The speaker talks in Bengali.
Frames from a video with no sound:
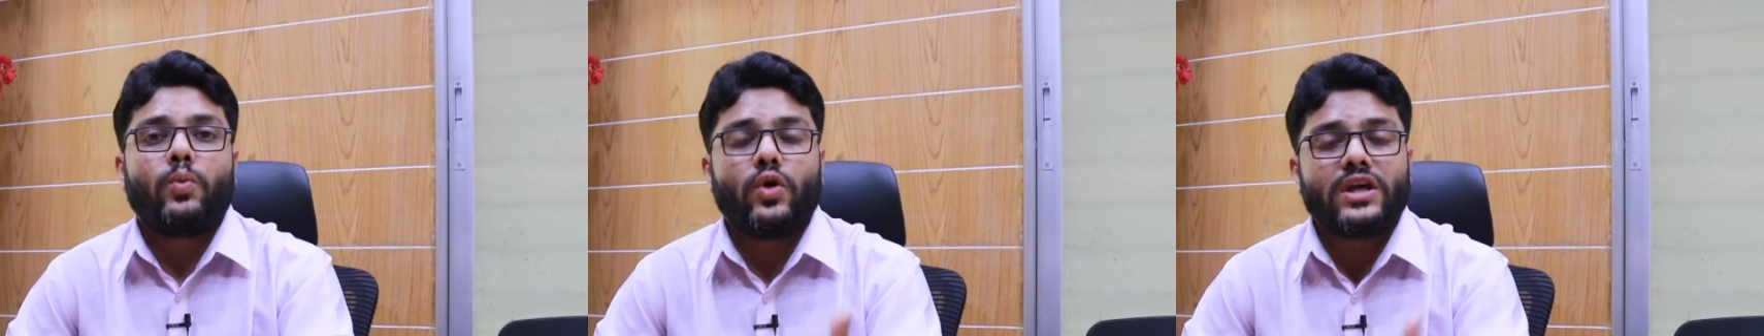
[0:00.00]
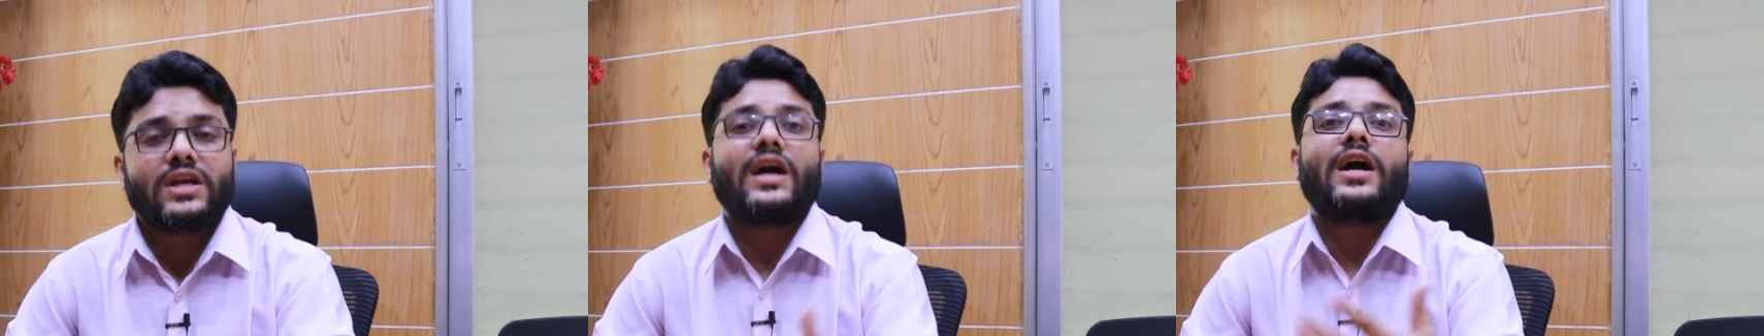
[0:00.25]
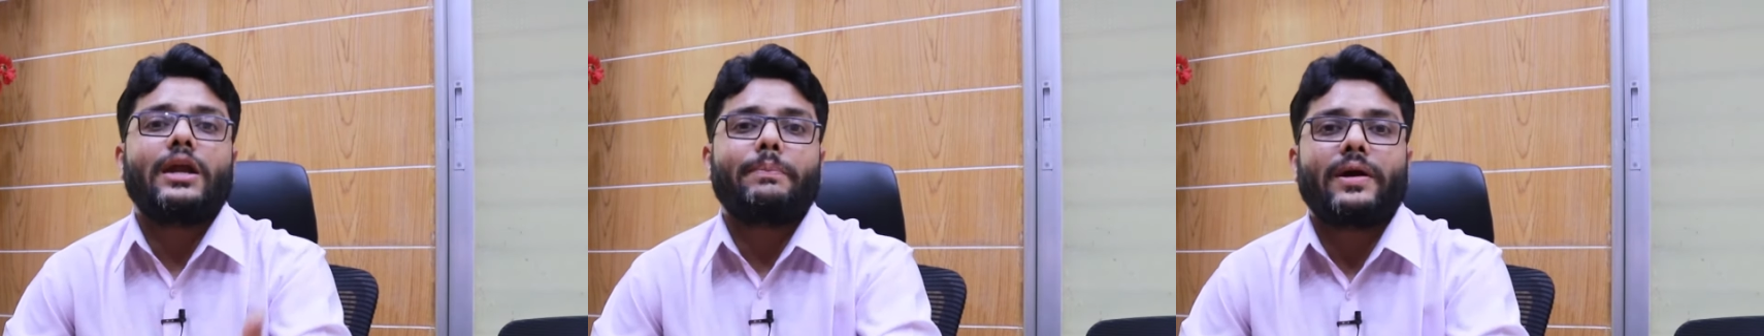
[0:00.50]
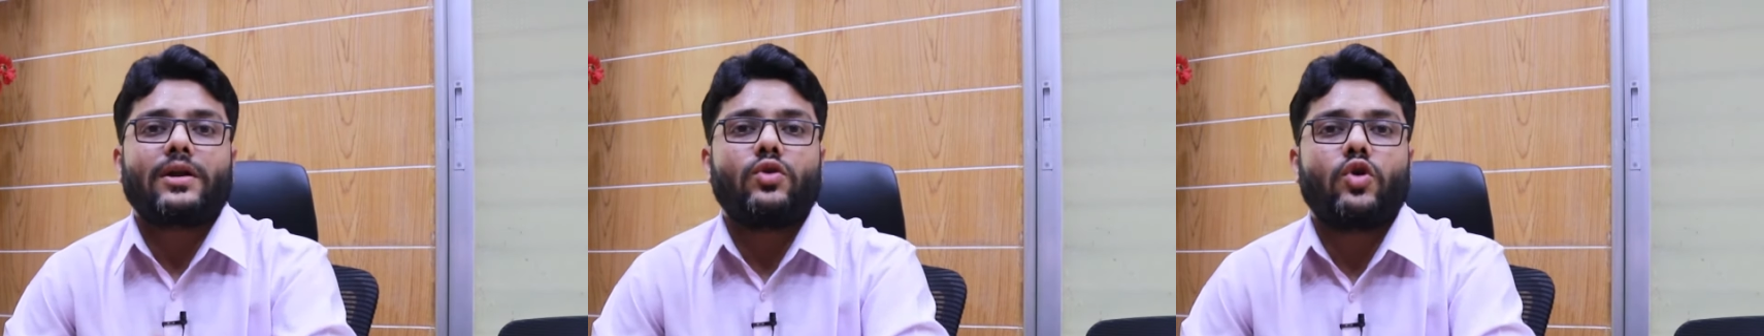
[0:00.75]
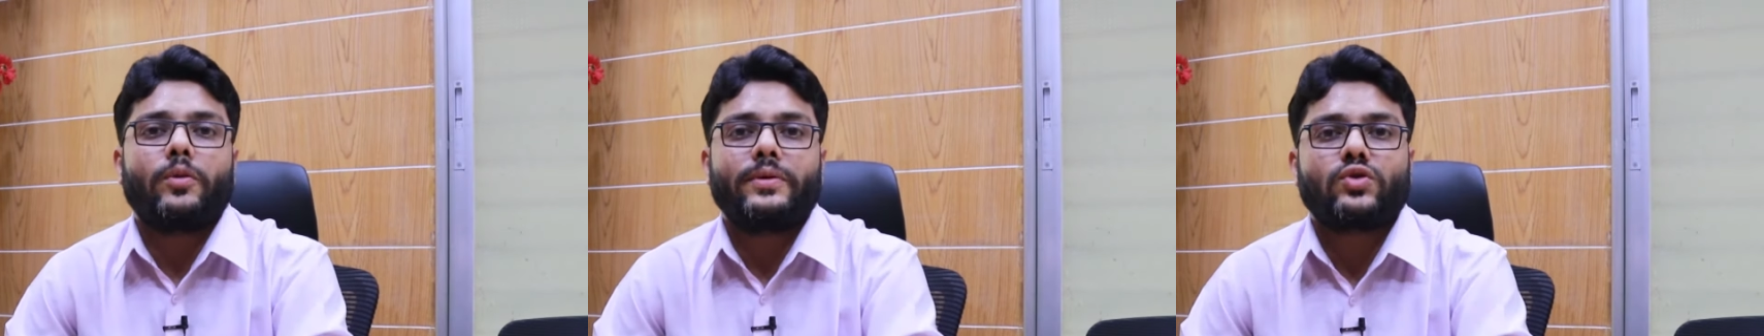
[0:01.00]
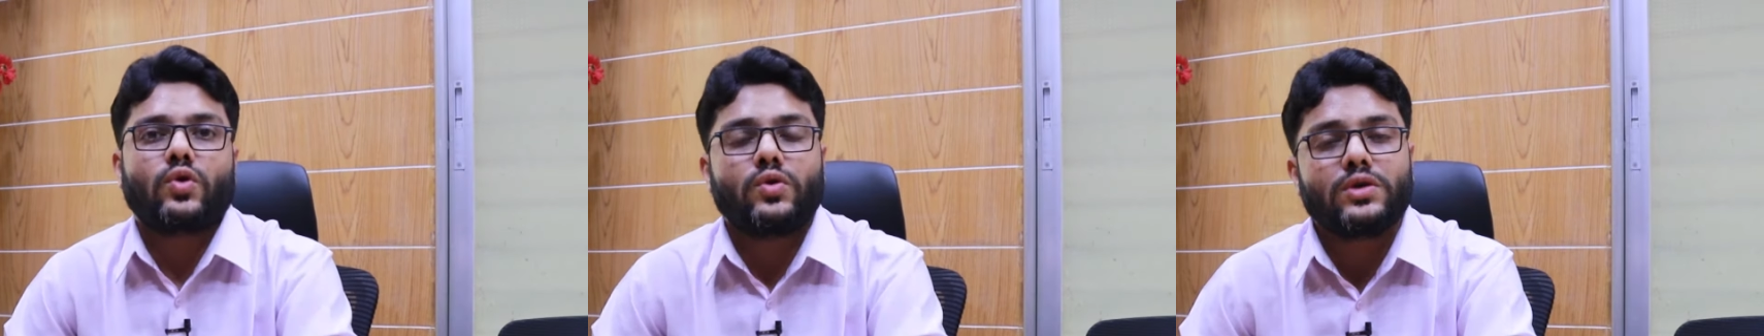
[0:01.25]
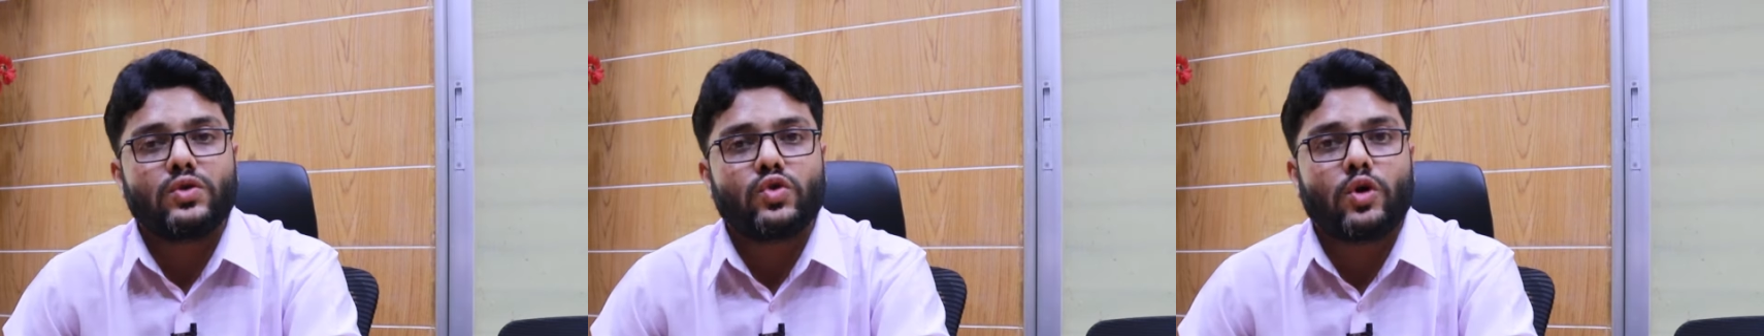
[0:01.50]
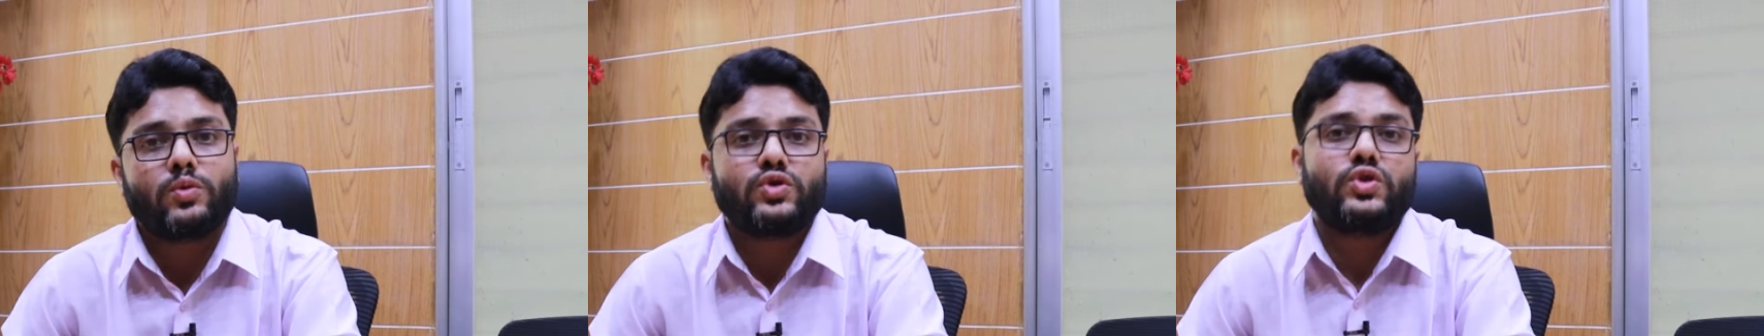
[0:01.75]
পরীক্ষাগারে পাঠানো হবে তখন
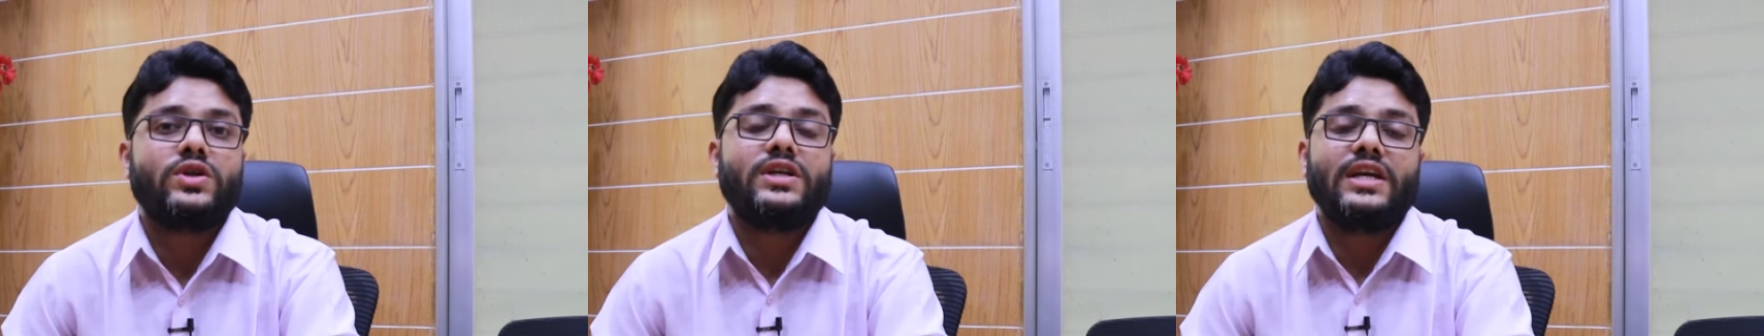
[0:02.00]
কিন্তু অবশ্যই